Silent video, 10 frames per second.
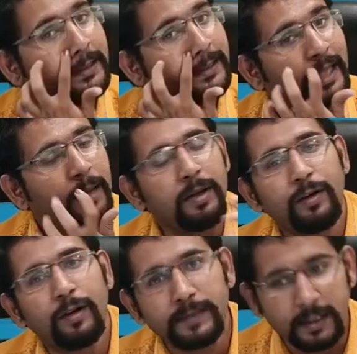सेम
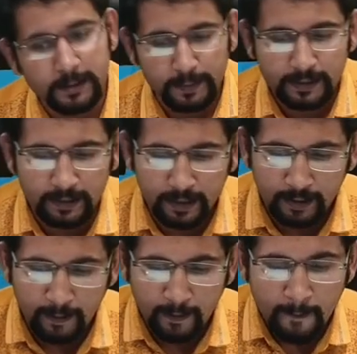लेवल ऑफ सेटिस्फेक्शन
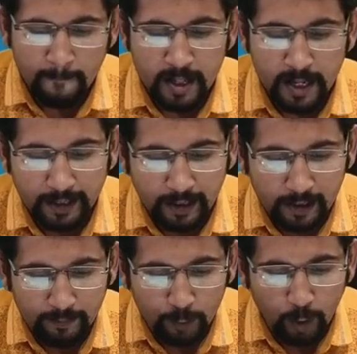देंगे लेकिन
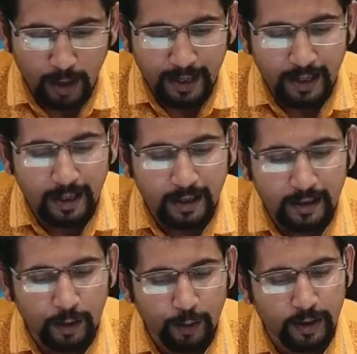अगर हम दो अलग अलग
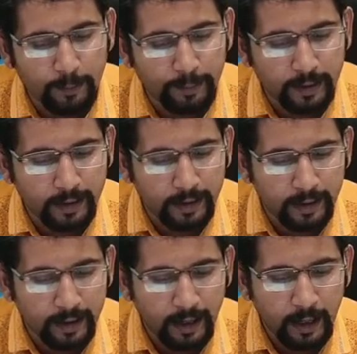कर्व कंपेयर
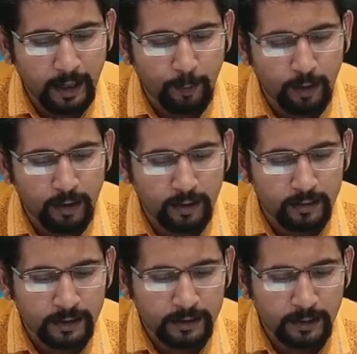करेंगे एक पॉइंट
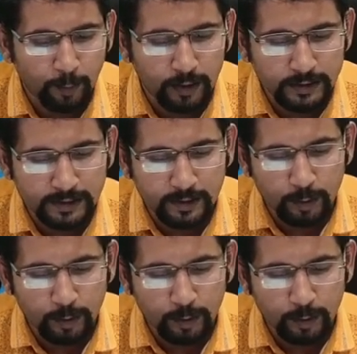जैसे पॉइंट सी हो